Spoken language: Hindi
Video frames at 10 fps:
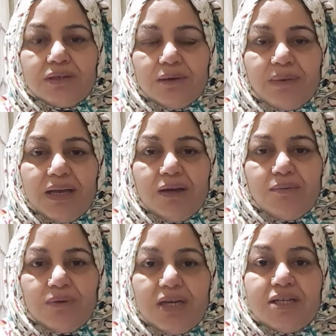कि
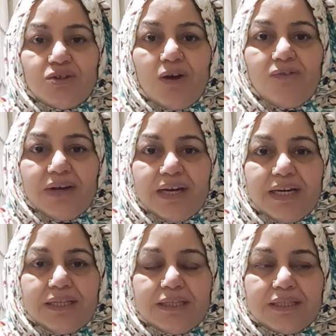मैं कहीं जॉब
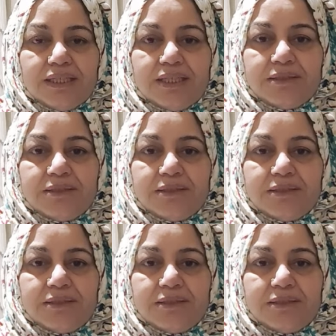वगैरह करती